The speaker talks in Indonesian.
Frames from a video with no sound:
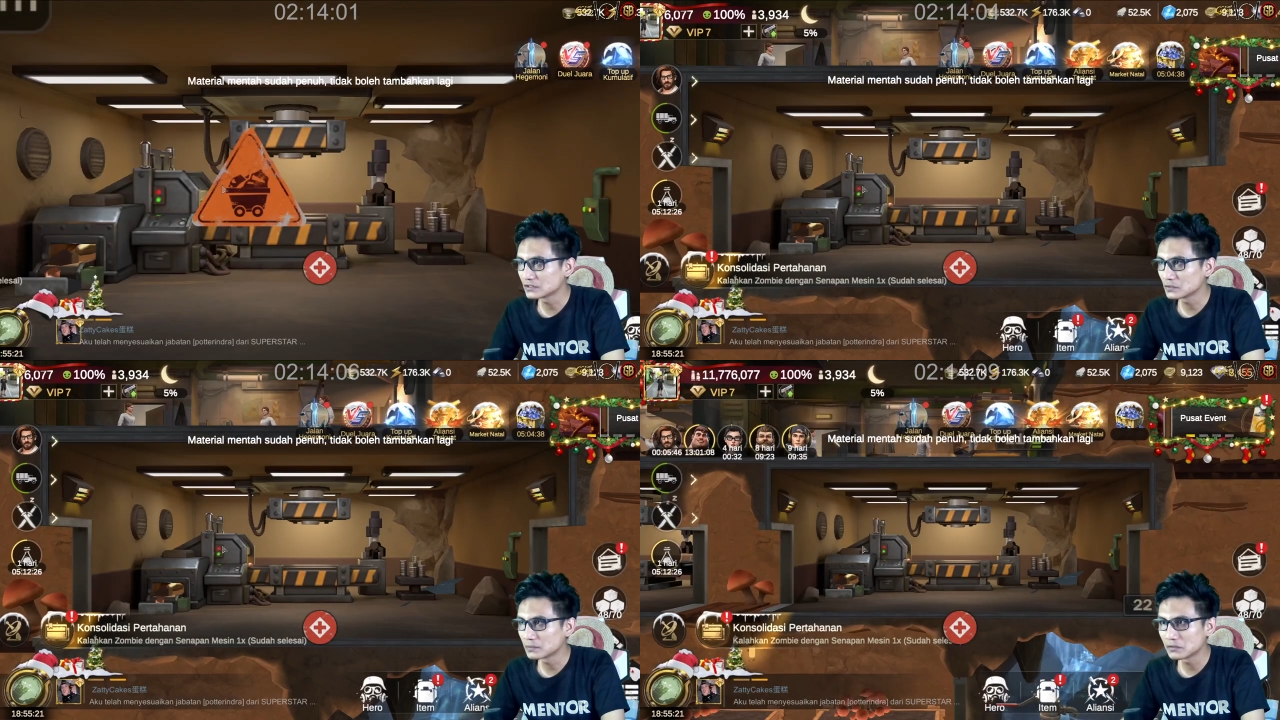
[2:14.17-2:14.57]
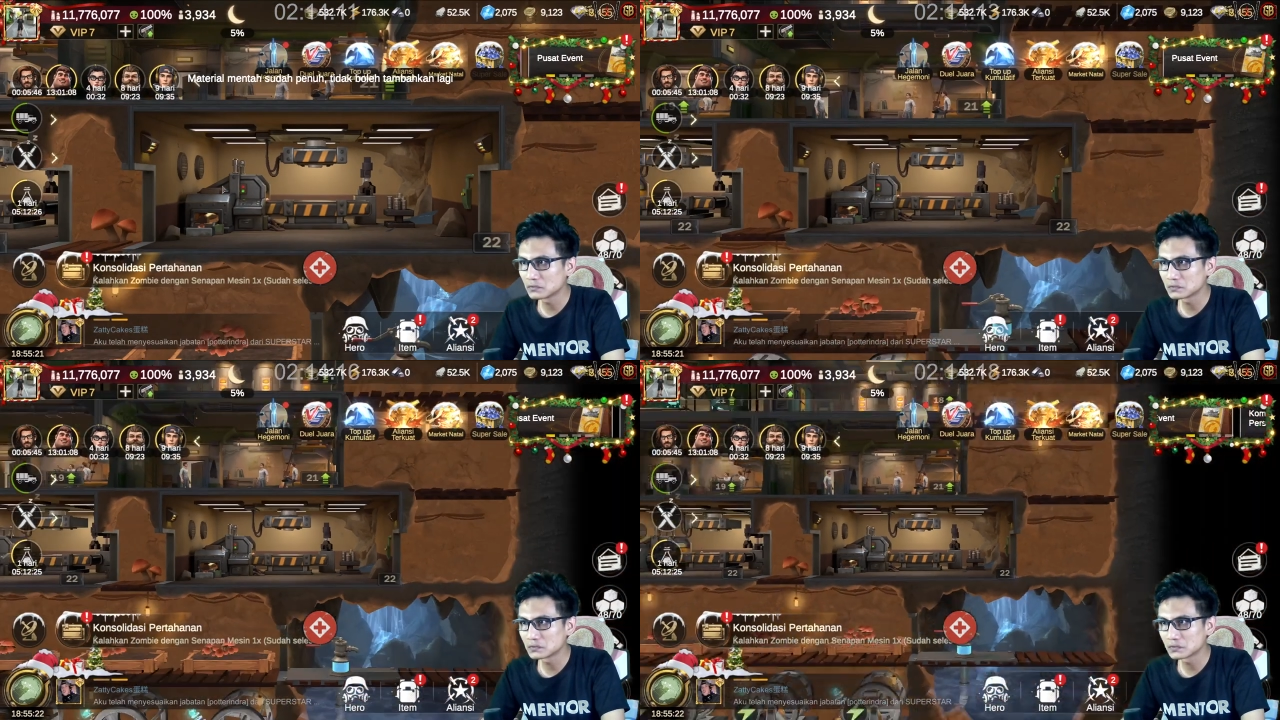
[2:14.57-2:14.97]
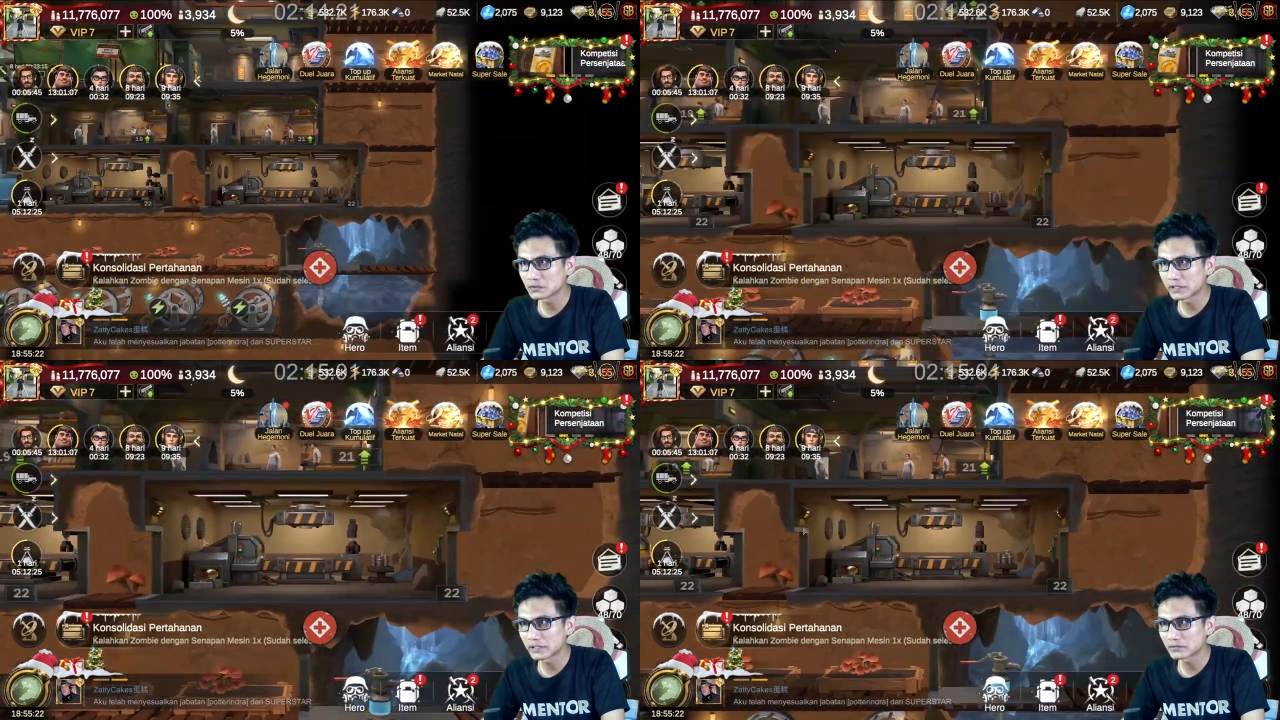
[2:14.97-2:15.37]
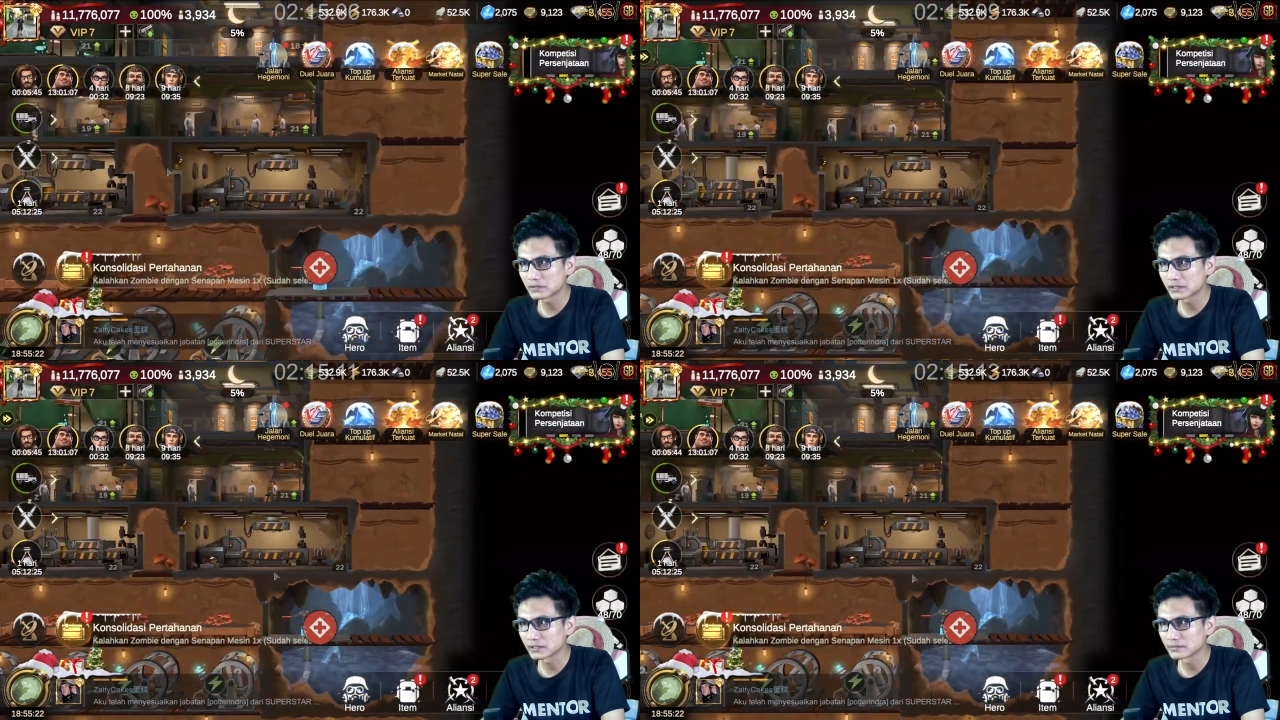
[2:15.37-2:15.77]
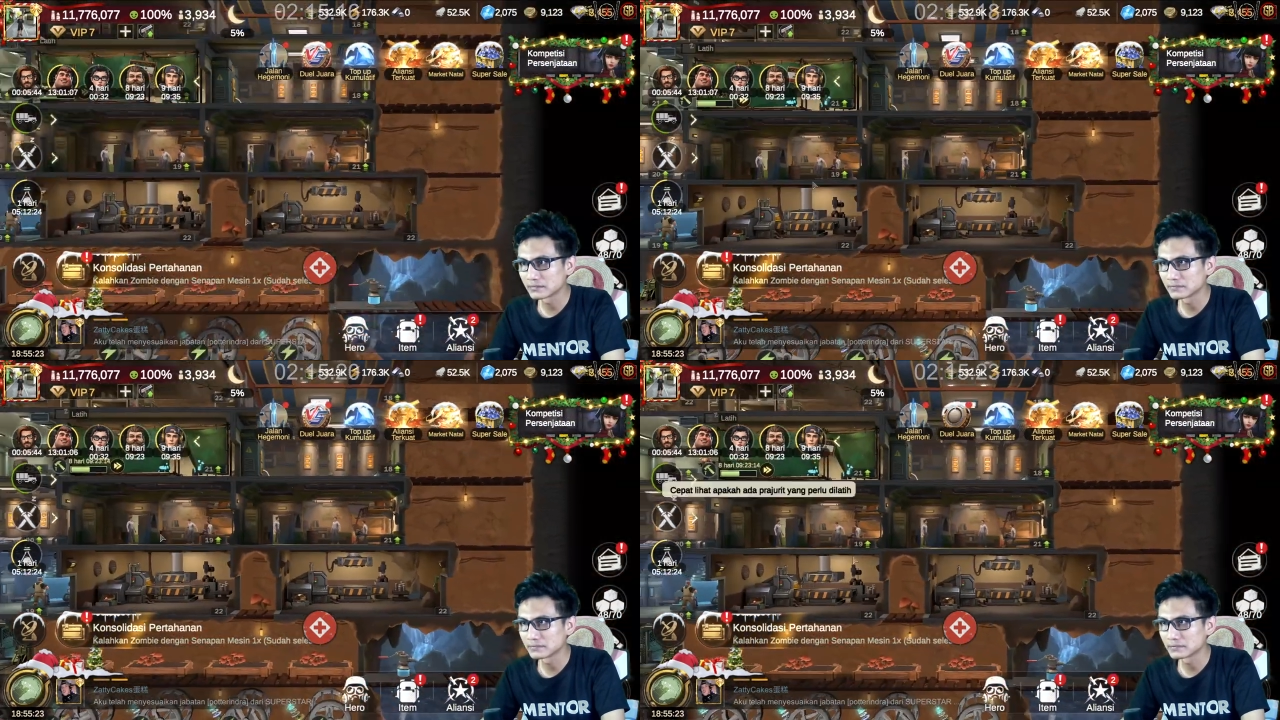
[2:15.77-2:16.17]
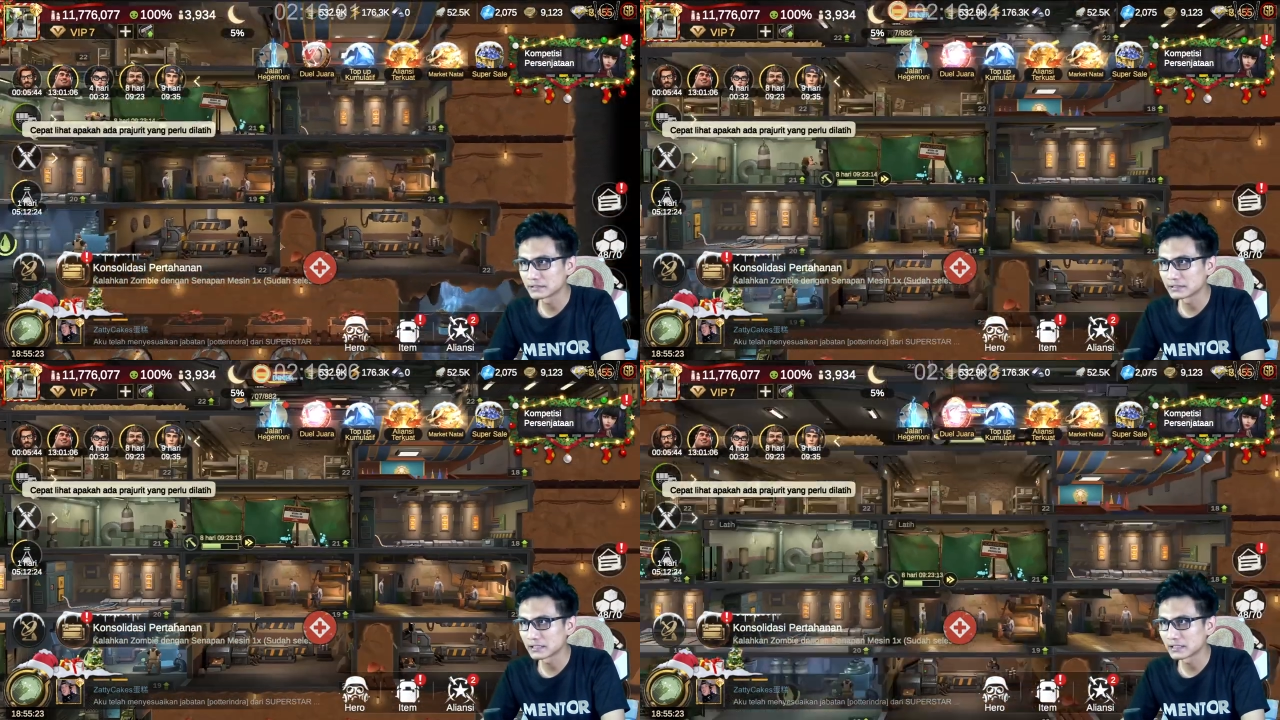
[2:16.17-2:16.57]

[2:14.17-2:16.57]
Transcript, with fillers: coba untuk rekrut nih. Kita